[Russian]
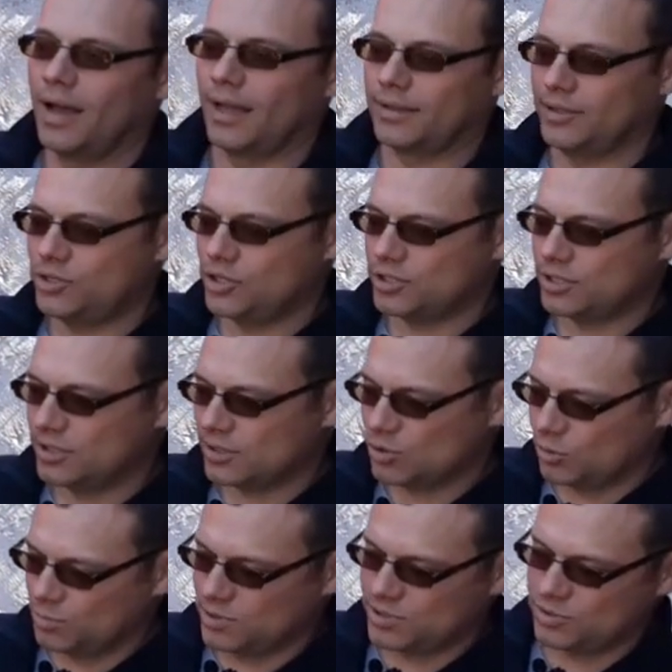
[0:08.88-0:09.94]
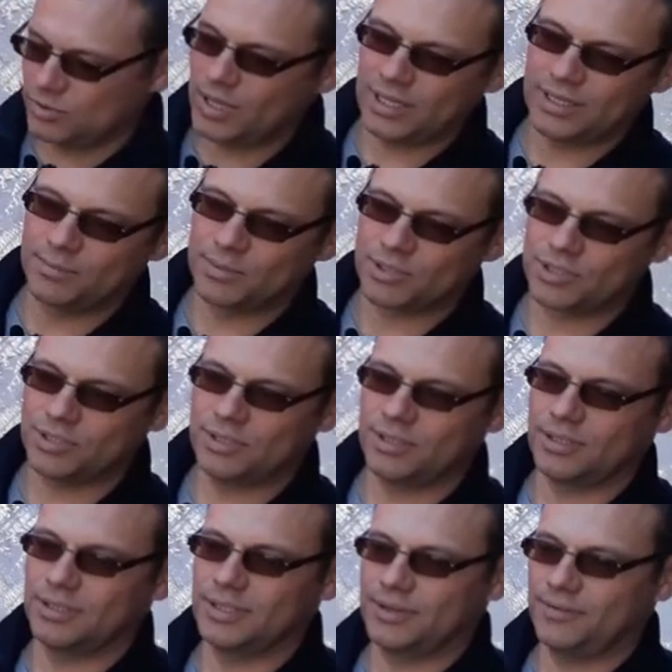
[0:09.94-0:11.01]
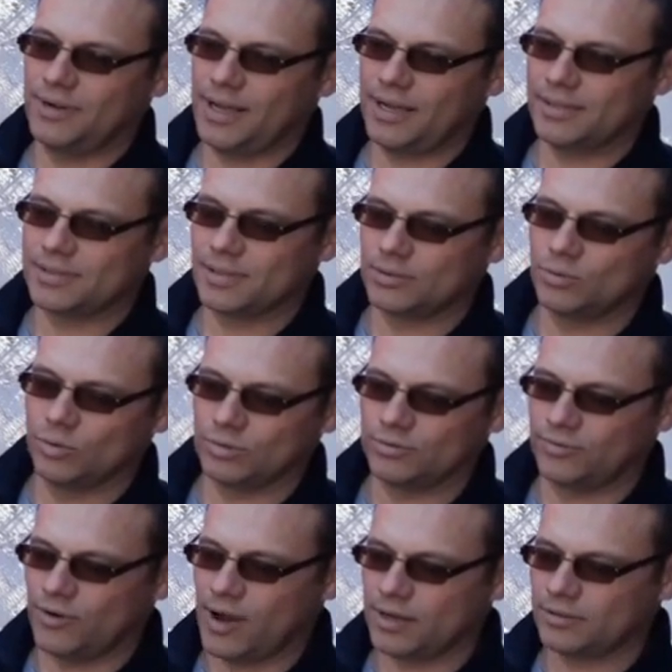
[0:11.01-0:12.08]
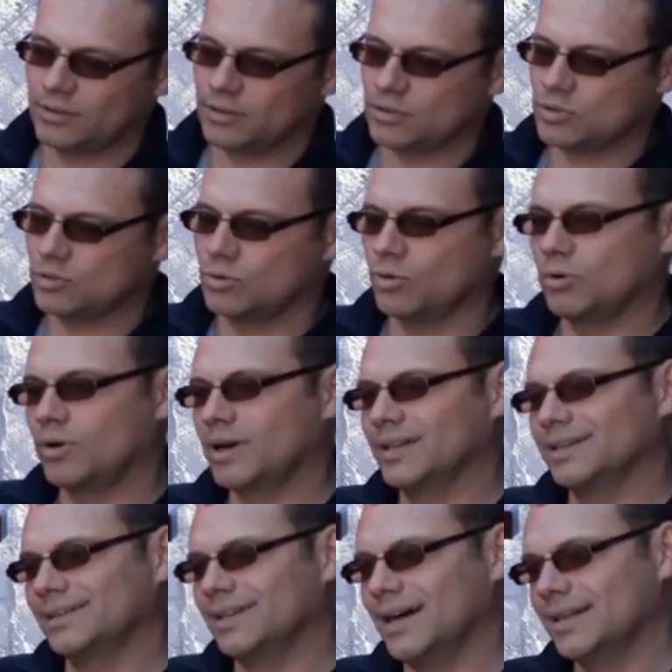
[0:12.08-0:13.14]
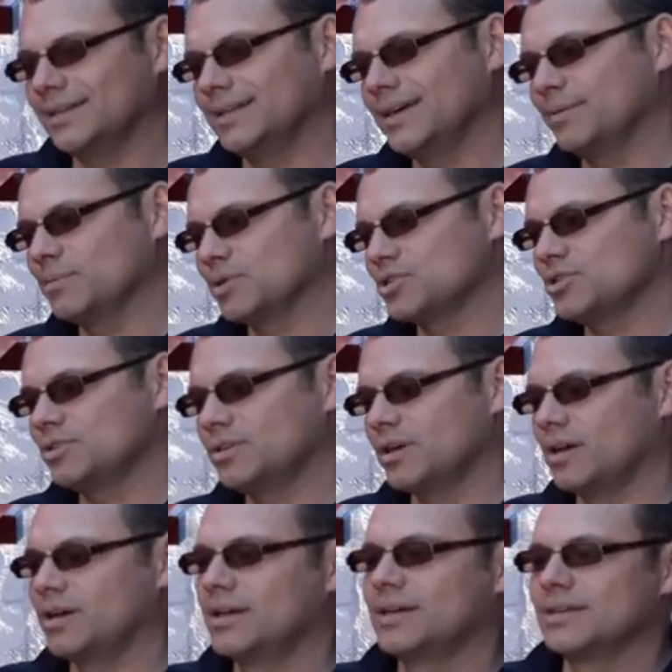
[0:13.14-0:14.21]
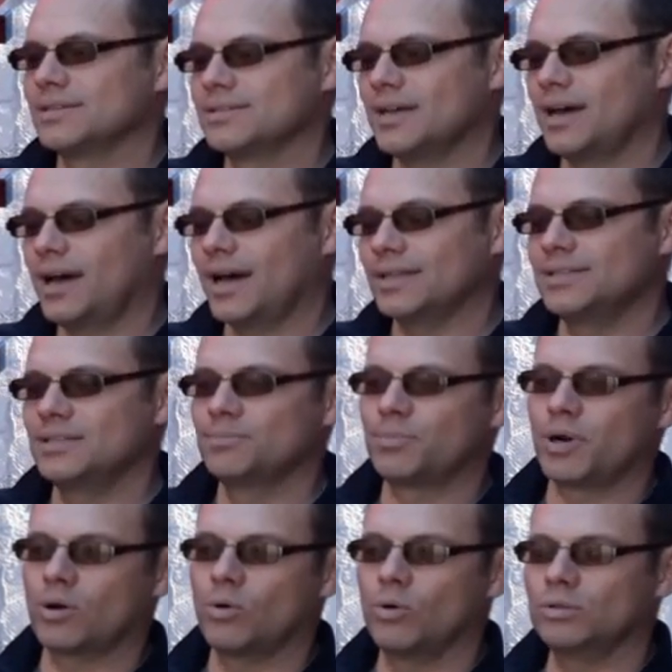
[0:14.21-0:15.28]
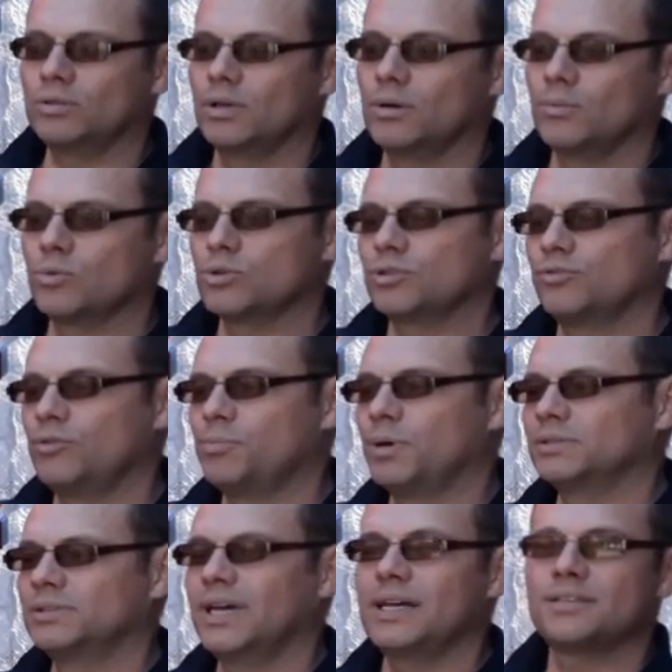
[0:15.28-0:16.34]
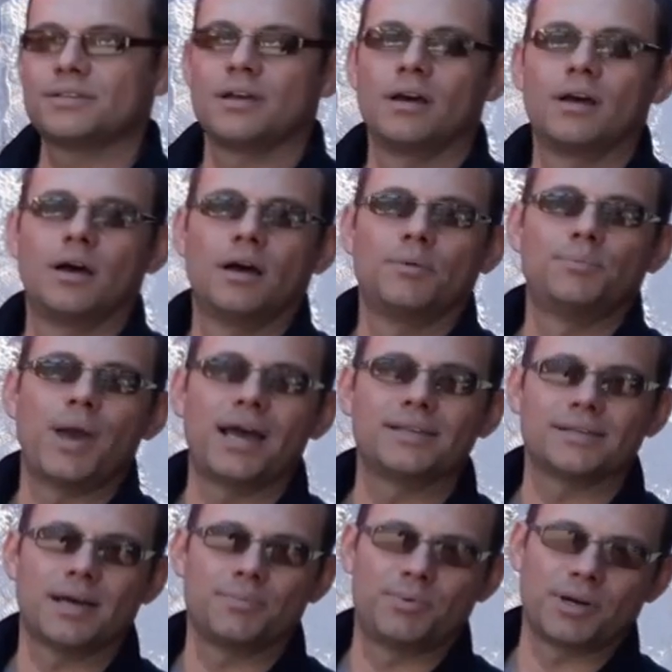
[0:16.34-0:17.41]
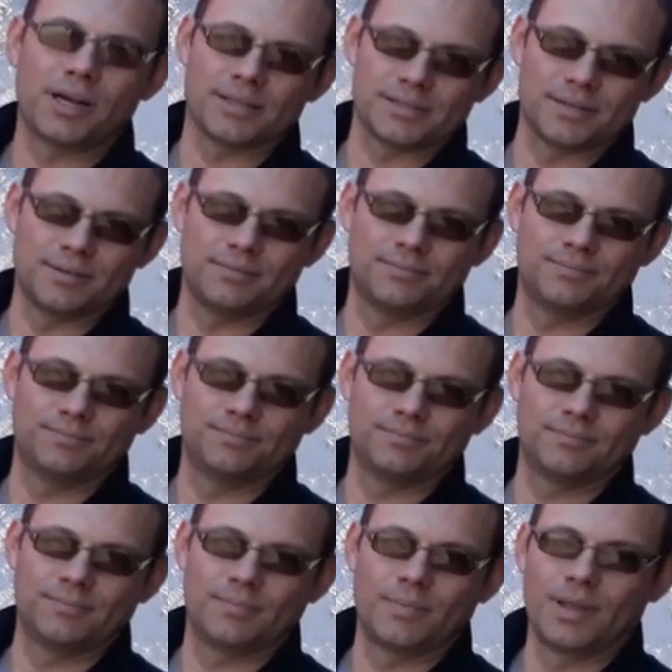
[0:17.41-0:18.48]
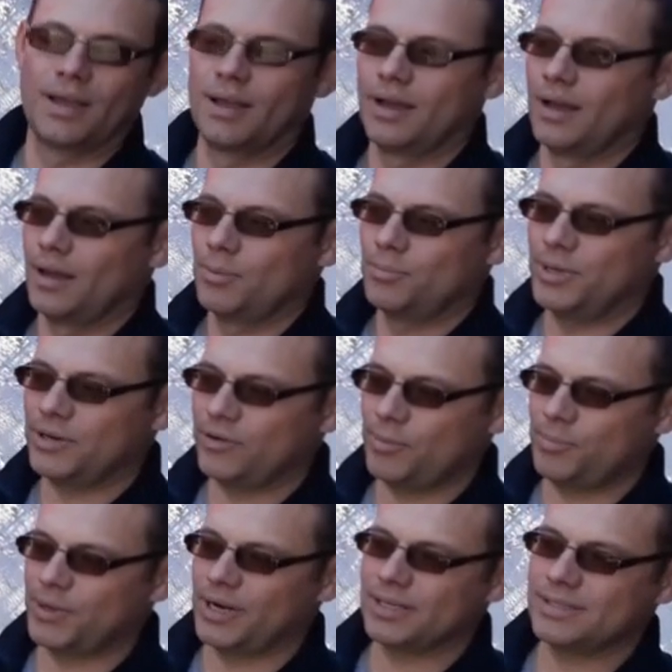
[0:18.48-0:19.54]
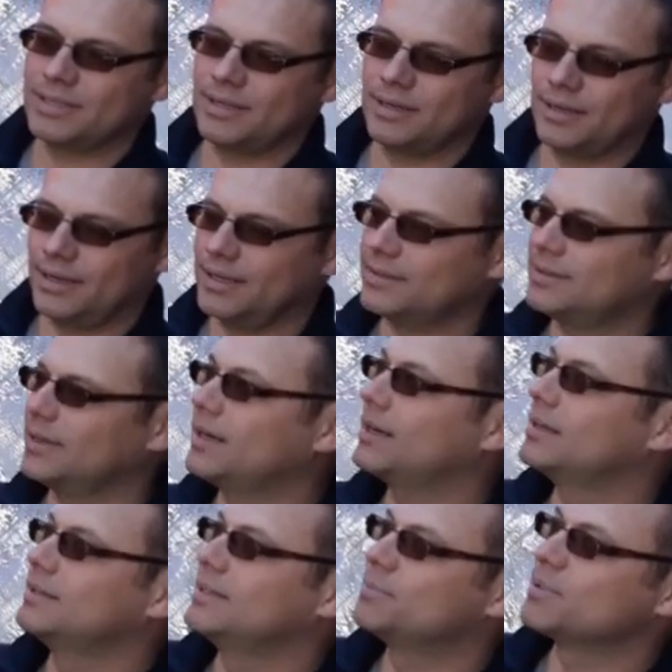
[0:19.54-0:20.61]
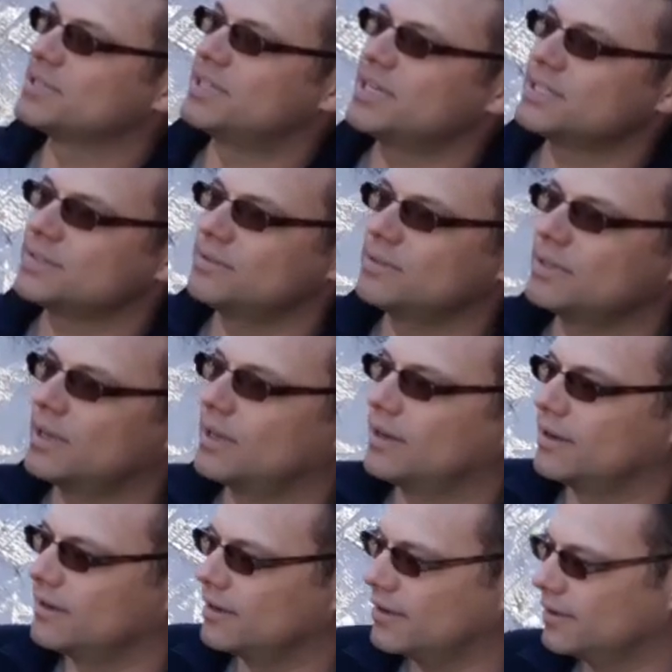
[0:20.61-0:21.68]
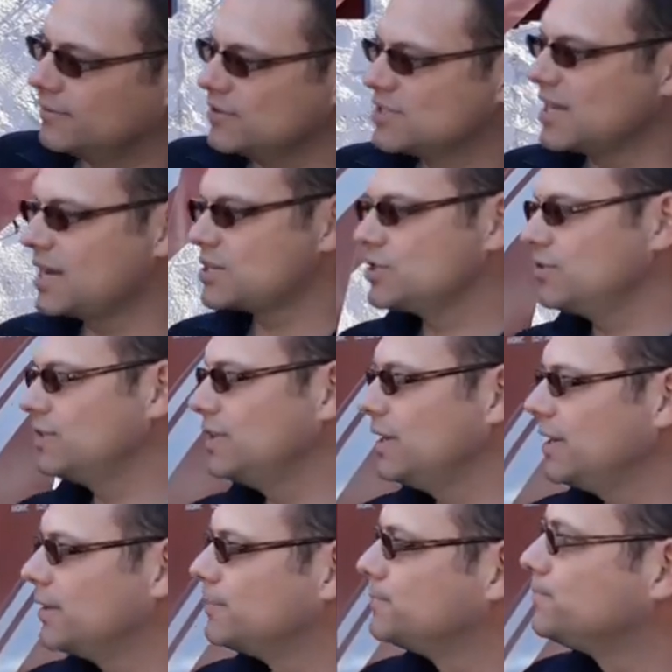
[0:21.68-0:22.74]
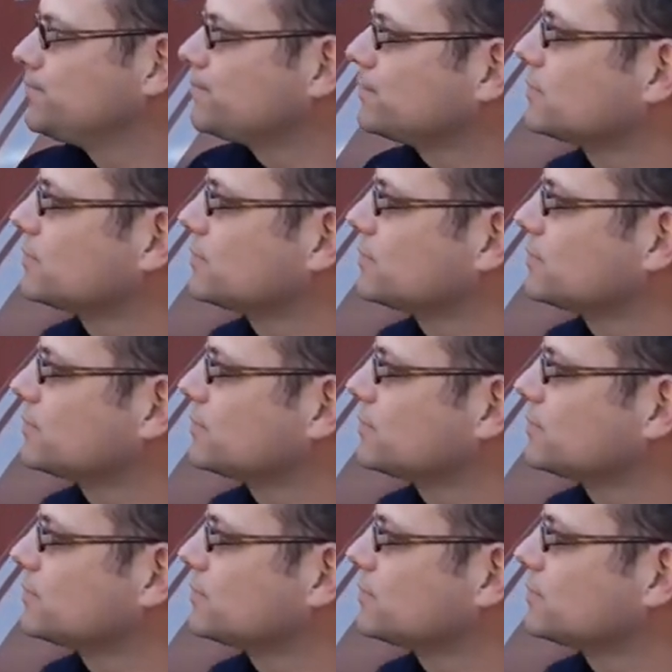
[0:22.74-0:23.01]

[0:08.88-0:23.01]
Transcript: Отличительной особенностью данной машины является тот факт, что данная машина за один проход может выполнять 5 операций. Первая операция – это непосредственно э, высаживание